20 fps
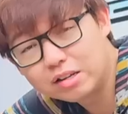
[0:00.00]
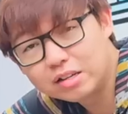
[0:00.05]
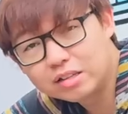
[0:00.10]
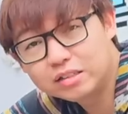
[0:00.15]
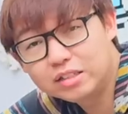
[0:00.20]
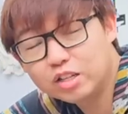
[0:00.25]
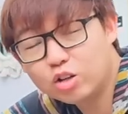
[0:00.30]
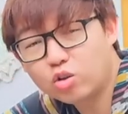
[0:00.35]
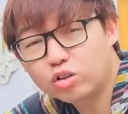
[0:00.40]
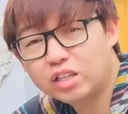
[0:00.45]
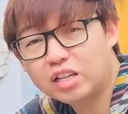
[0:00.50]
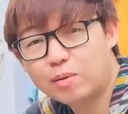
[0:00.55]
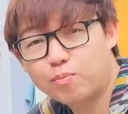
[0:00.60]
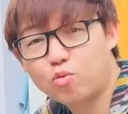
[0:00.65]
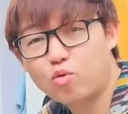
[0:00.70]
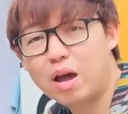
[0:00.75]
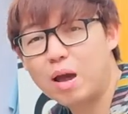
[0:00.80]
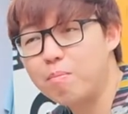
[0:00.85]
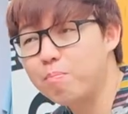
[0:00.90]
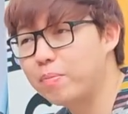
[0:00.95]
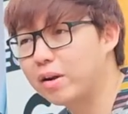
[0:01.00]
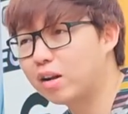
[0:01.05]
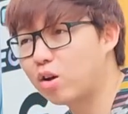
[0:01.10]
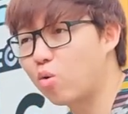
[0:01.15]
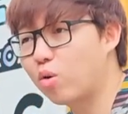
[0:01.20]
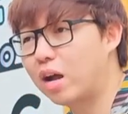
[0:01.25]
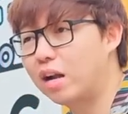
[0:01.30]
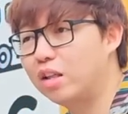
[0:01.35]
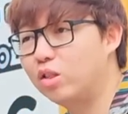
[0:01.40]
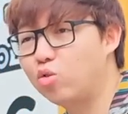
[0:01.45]
Jadi kalau 30 ampere kau
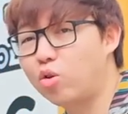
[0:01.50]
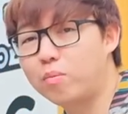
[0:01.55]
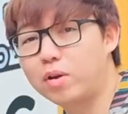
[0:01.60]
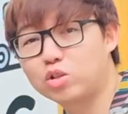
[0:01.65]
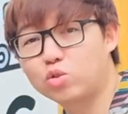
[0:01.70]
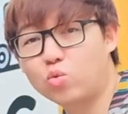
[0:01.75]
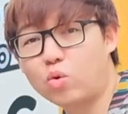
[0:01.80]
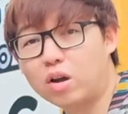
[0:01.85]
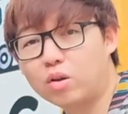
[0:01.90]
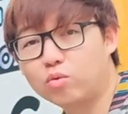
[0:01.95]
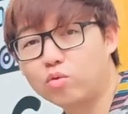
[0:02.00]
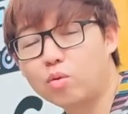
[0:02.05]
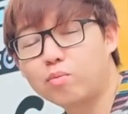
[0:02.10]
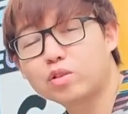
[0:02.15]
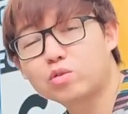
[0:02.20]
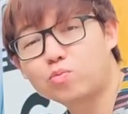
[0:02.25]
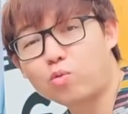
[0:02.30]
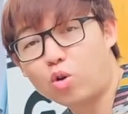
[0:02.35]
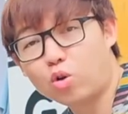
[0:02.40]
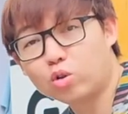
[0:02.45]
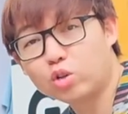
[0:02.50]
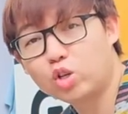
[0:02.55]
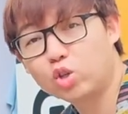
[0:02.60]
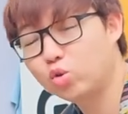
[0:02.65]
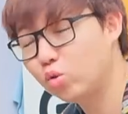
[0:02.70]
kali 12 watt, 12 volt, itu